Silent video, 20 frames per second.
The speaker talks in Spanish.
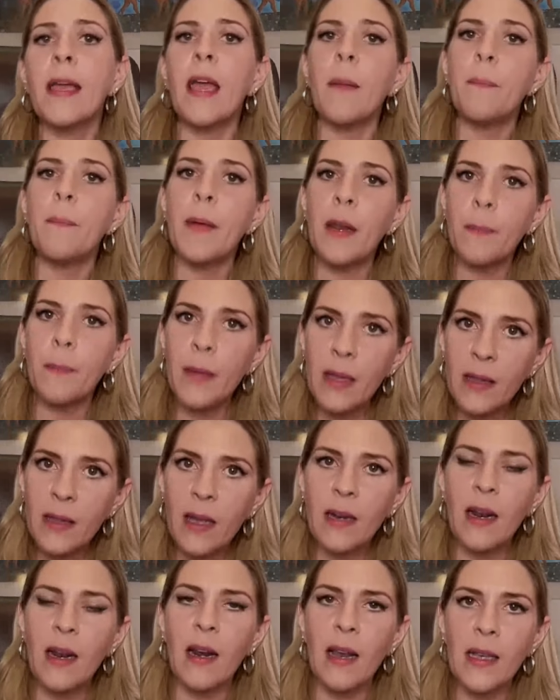que
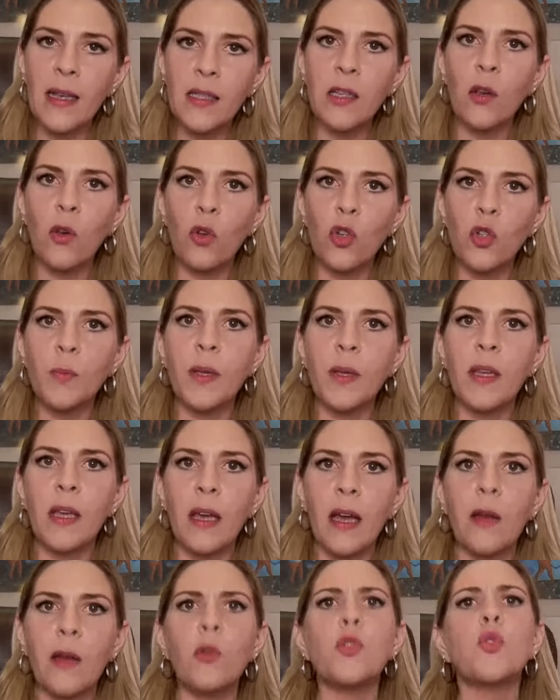permitan a las y los
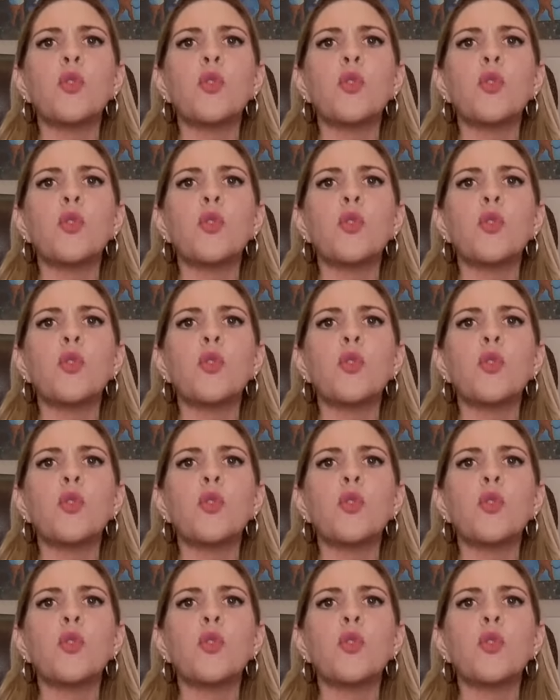mexicanos